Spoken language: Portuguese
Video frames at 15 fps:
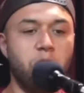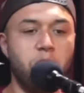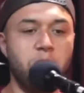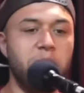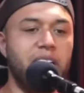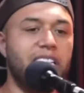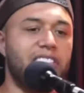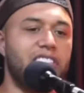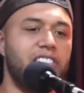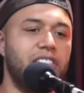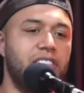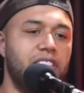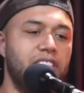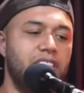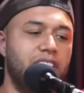mix
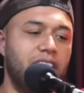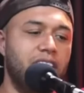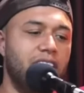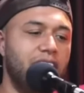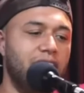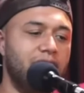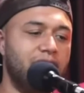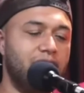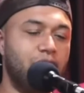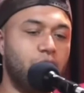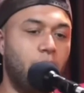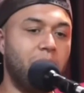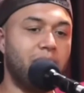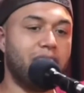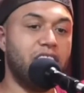de
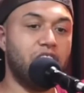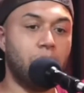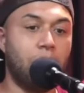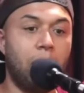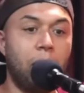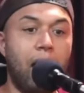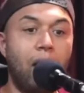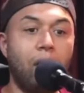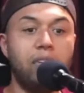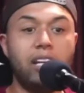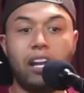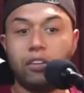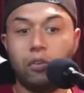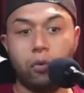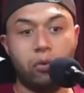sintomas que deixam ela mal e ela
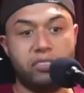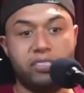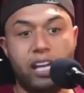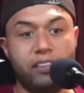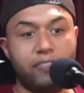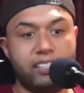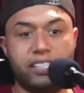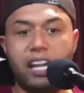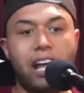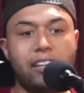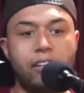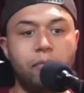não consegue fazer nada.